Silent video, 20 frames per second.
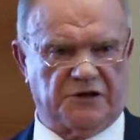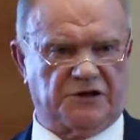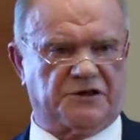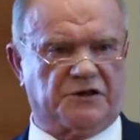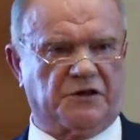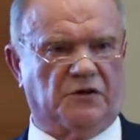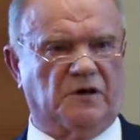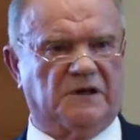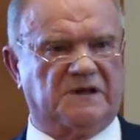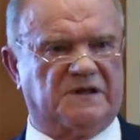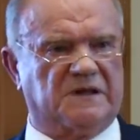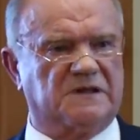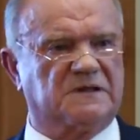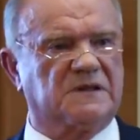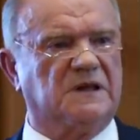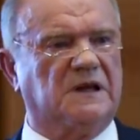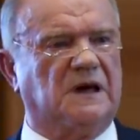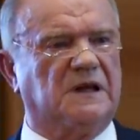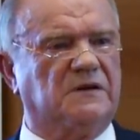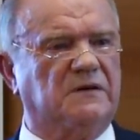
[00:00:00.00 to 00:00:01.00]
из чего это
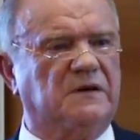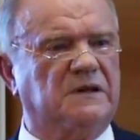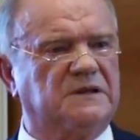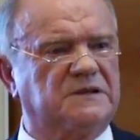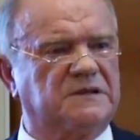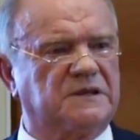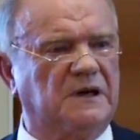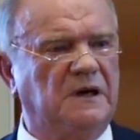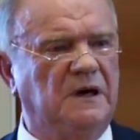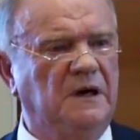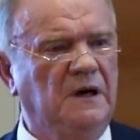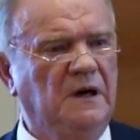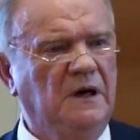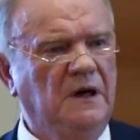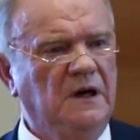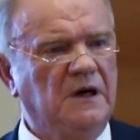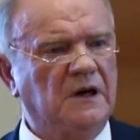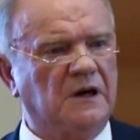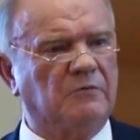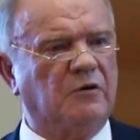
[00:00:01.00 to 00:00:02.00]
складывается,
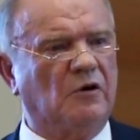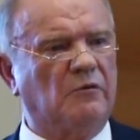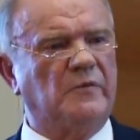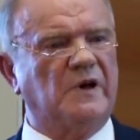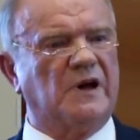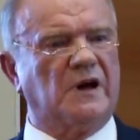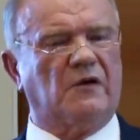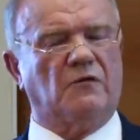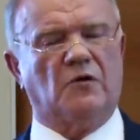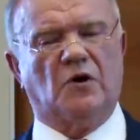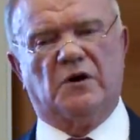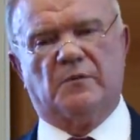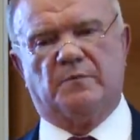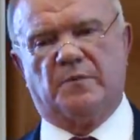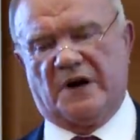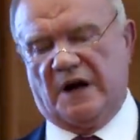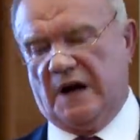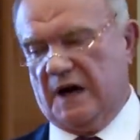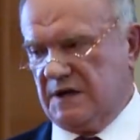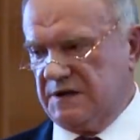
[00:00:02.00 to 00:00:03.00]
ибо в мировой
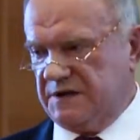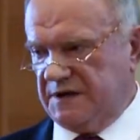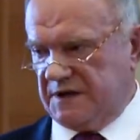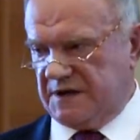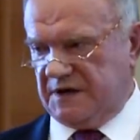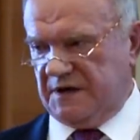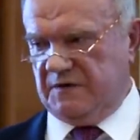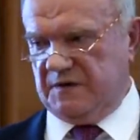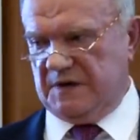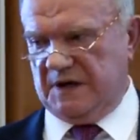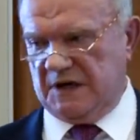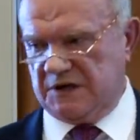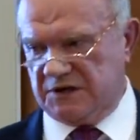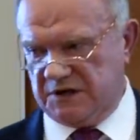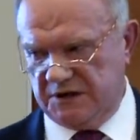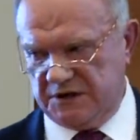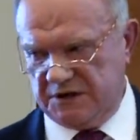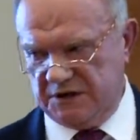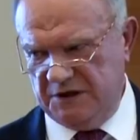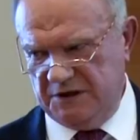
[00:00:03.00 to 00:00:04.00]
практике и в
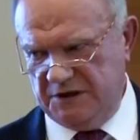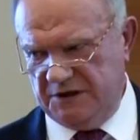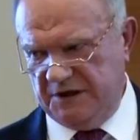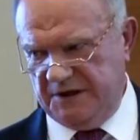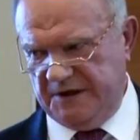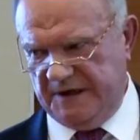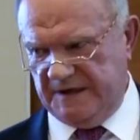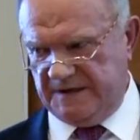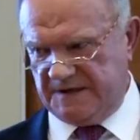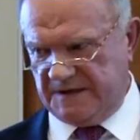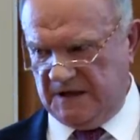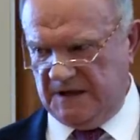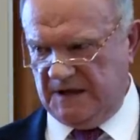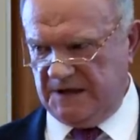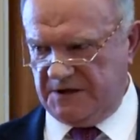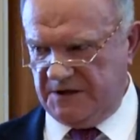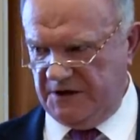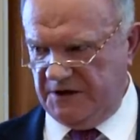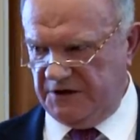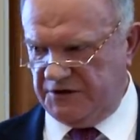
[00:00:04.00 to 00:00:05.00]
нашей жизни есть
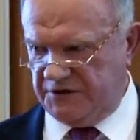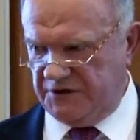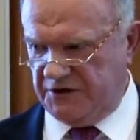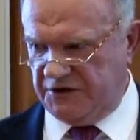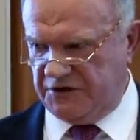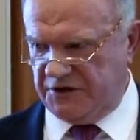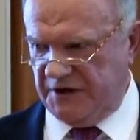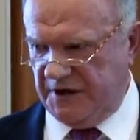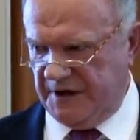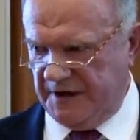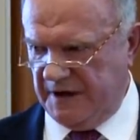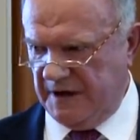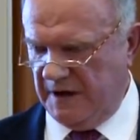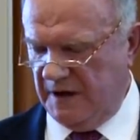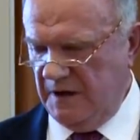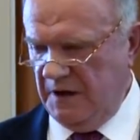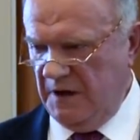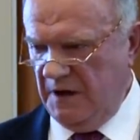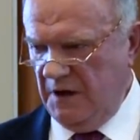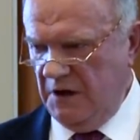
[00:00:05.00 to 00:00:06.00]
золотые сечения.
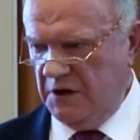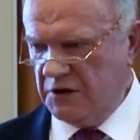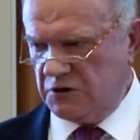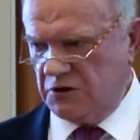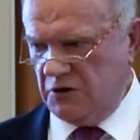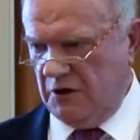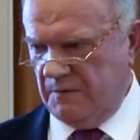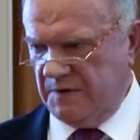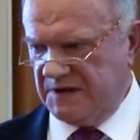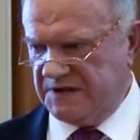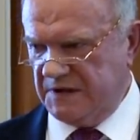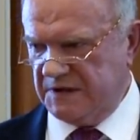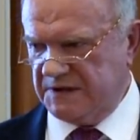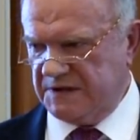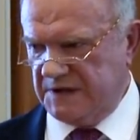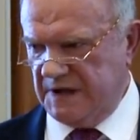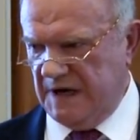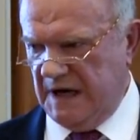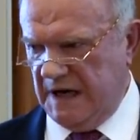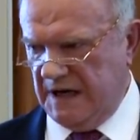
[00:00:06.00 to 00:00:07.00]
Чтобы
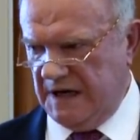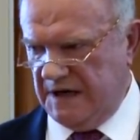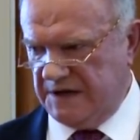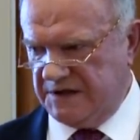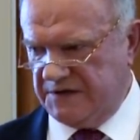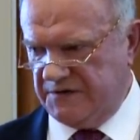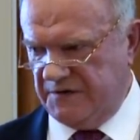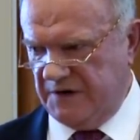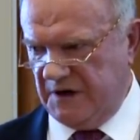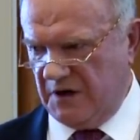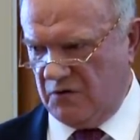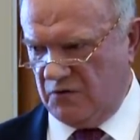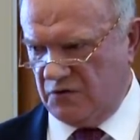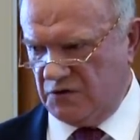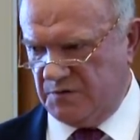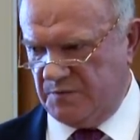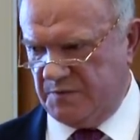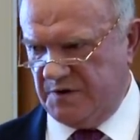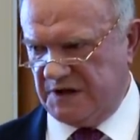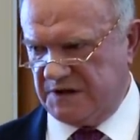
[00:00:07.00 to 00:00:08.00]
социальная сфера
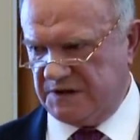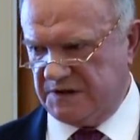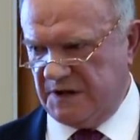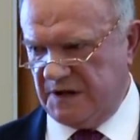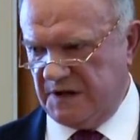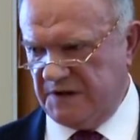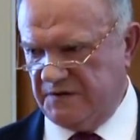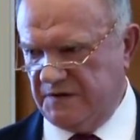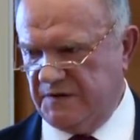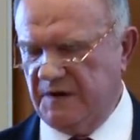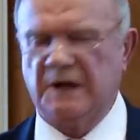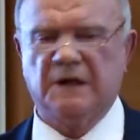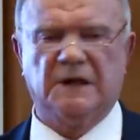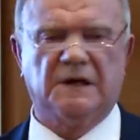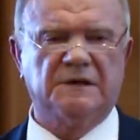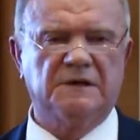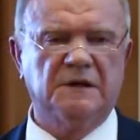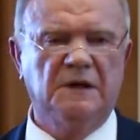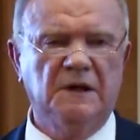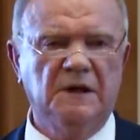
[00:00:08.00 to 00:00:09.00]
успешно
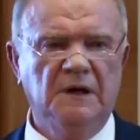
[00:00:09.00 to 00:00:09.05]
развивалась,